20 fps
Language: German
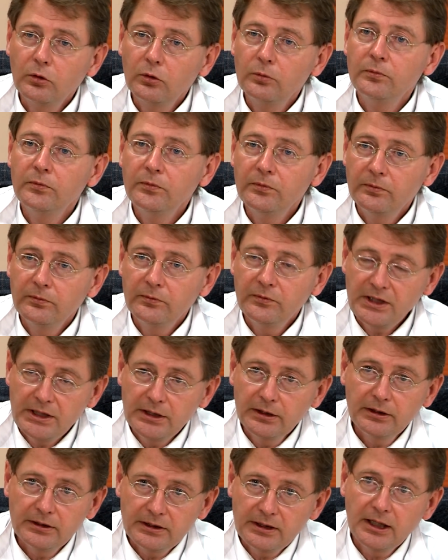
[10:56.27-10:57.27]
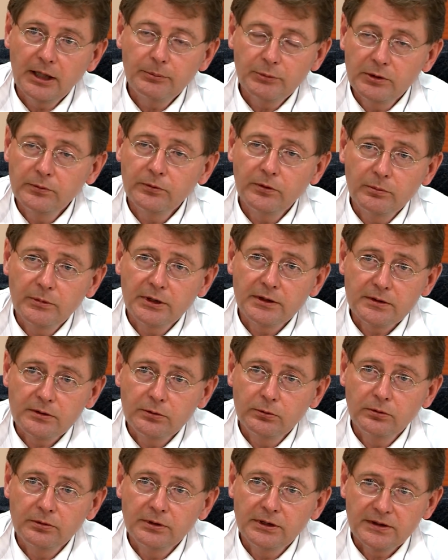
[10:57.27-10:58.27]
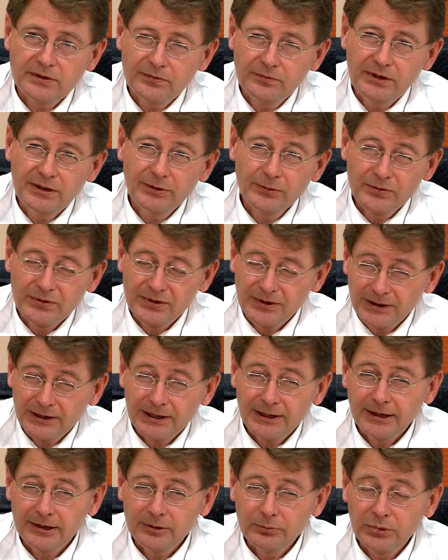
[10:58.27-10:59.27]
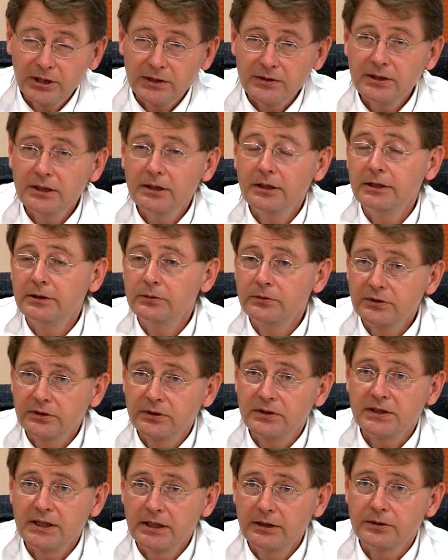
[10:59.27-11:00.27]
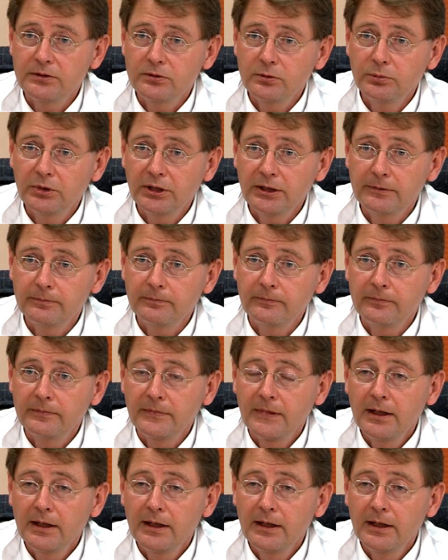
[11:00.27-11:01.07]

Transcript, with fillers: um wieder die Erbinformation des Virus in kleinen Partikel in unsere Zelle zu bringen.